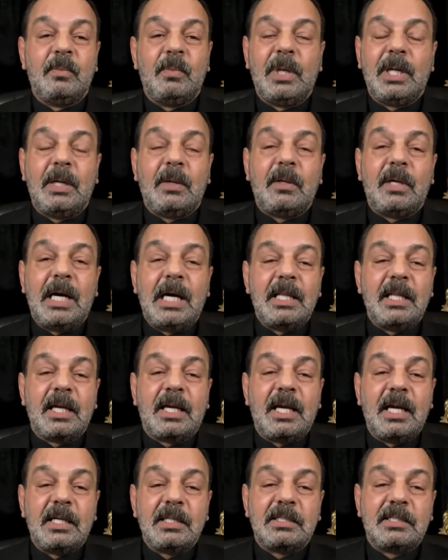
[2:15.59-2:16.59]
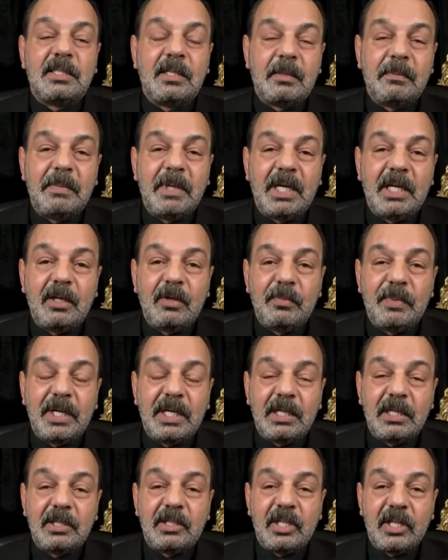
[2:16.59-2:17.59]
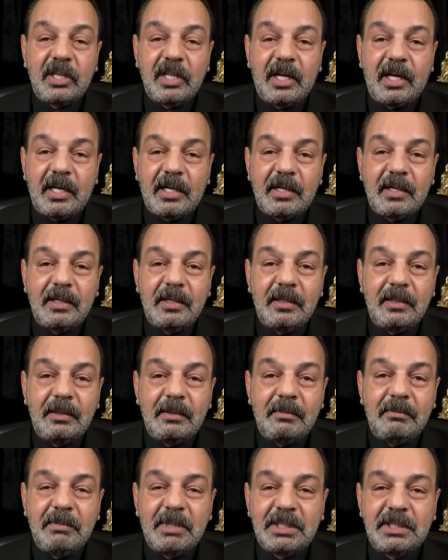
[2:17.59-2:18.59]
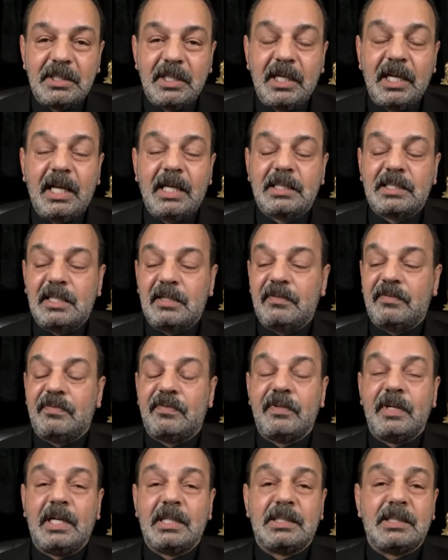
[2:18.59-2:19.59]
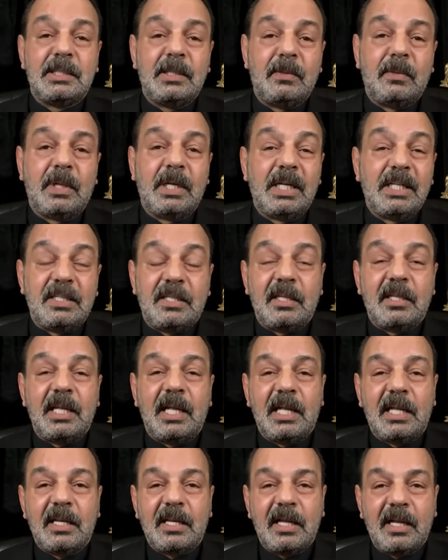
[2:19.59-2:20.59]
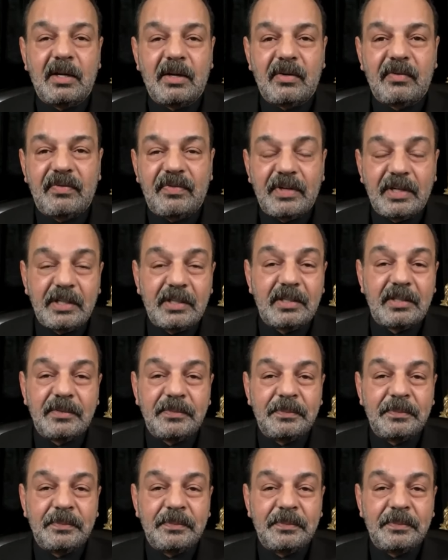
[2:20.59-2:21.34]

ولو هذا كان سر بيني وبين انتظار بس للاسف اتصور انتظار خرفت